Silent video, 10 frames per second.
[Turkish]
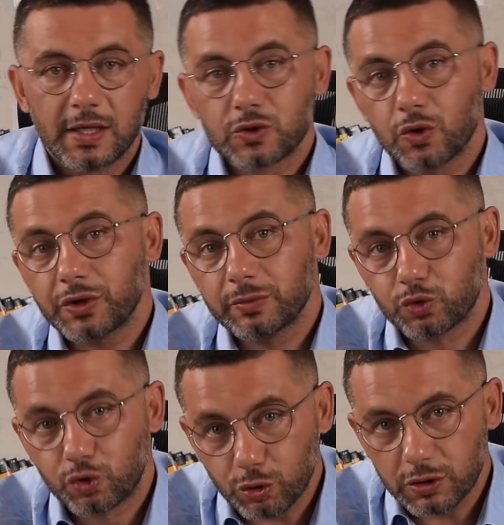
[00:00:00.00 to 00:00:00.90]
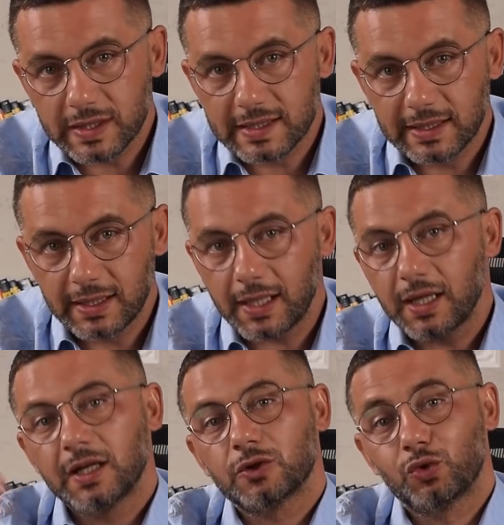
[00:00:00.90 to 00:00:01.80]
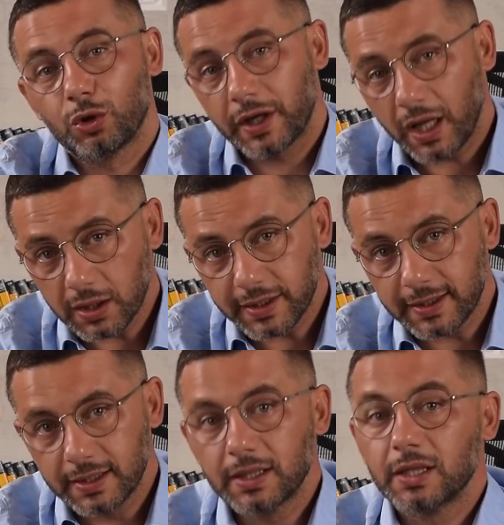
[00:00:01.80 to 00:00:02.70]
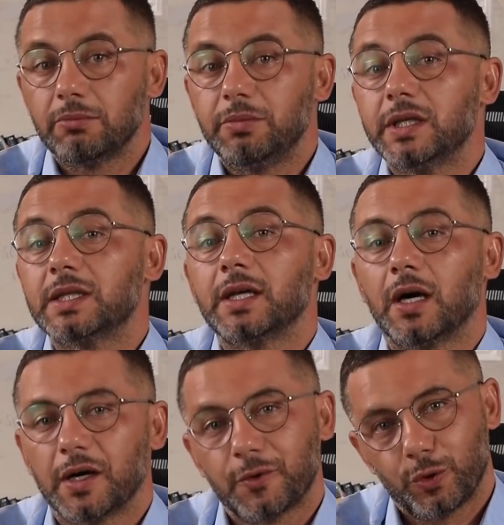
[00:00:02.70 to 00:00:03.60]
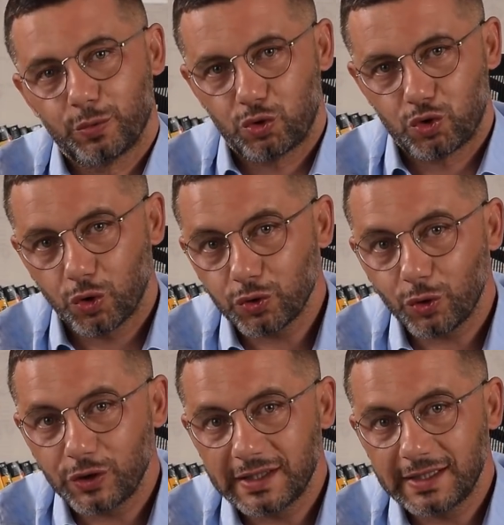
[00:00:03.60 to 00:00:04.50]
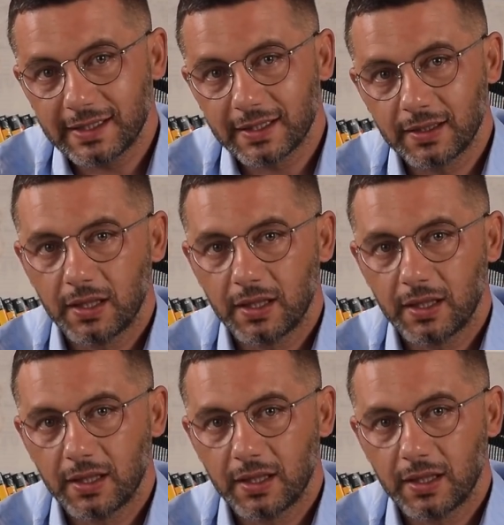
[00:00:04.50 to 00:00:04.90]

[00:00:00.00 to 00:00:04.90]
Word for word: Sonra bu Türk lirasıyla Dolar aldık, bir daha komisyon ödedik.